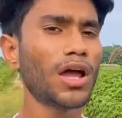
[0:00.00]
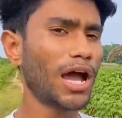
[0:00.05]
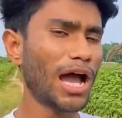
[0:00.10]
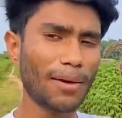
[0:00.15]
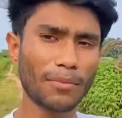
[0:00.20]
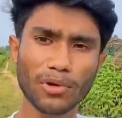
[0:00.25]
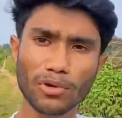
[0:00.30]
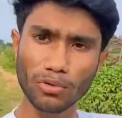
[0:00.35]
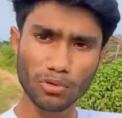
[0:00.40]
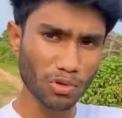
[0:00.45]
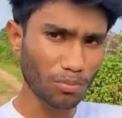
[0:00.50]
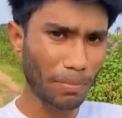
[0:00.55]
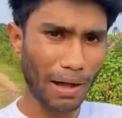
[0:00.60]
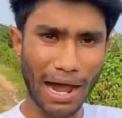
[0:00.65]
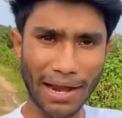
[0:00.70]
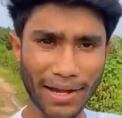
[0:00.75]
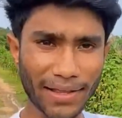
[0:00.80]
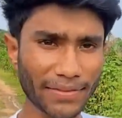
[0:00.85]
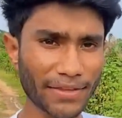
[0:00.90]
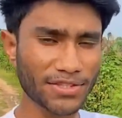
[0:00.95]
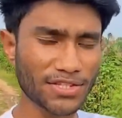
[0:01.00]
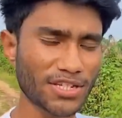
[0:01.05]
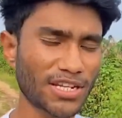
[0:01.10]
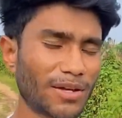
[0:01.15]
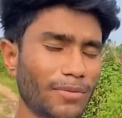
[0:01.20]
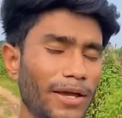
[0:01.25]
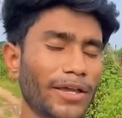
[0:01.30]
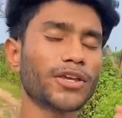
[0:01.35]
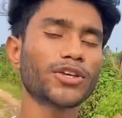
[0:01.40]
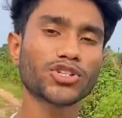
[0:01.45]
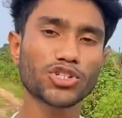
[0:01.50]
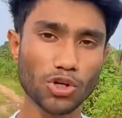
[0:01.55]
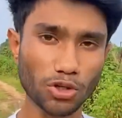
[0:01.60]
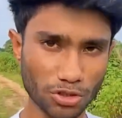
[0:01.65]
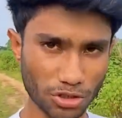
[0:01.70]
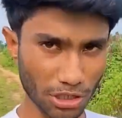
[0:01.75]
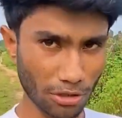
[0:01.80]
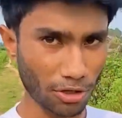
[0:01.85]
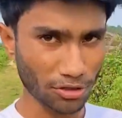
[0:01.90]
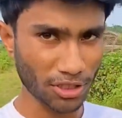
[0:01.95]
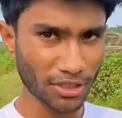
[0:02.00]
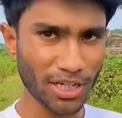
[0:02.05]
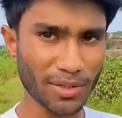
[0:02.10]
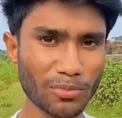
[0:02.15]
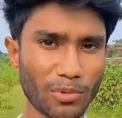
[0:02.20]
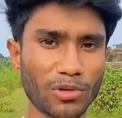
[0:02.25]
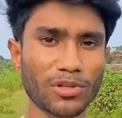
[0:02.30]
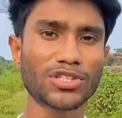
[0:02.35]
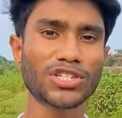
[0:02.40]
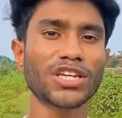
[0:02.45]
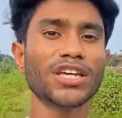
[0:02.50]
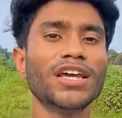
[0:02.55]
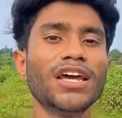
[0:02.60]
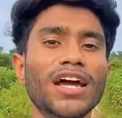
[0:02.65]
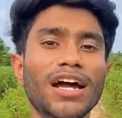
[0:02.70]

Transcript: আমি কোনো বাহানা দিচ্ছি না ভাই সত্যি কথাটাই বলছি